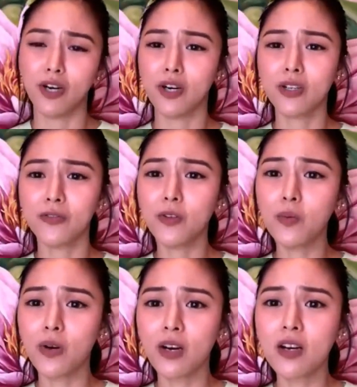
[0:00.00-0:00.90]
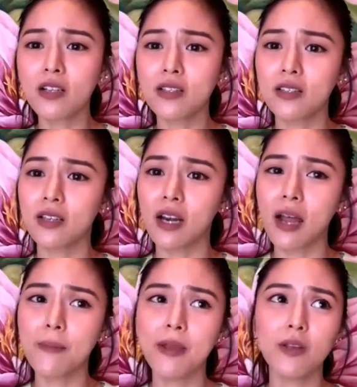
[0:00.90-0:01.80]
Hurtful words.
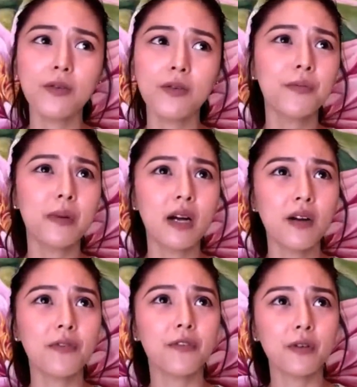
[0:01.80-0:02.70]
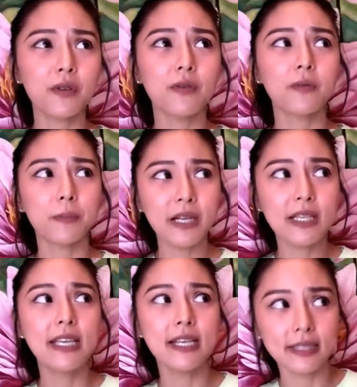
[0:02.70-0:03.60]
Grabe yung mga fr-
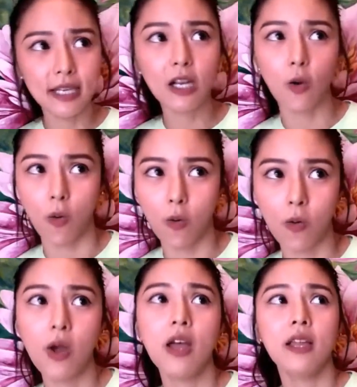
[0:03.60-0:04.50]
pagising ko.